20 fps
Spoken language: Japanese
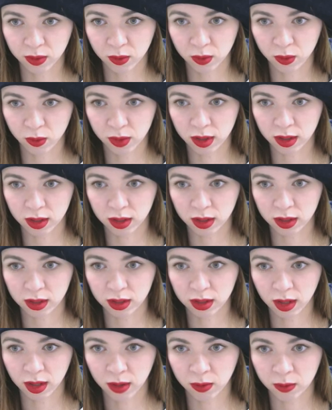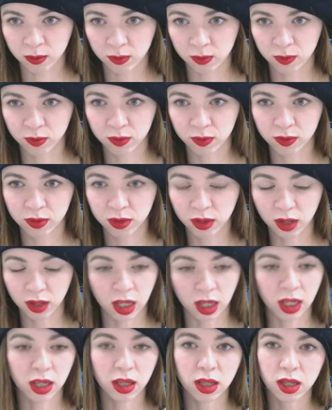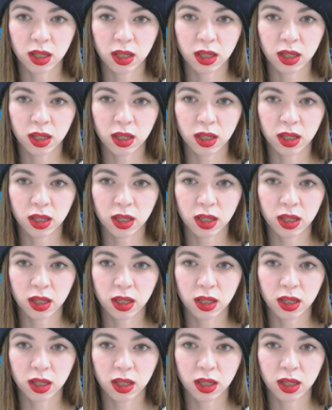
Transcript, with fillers: おい鬼太郎はい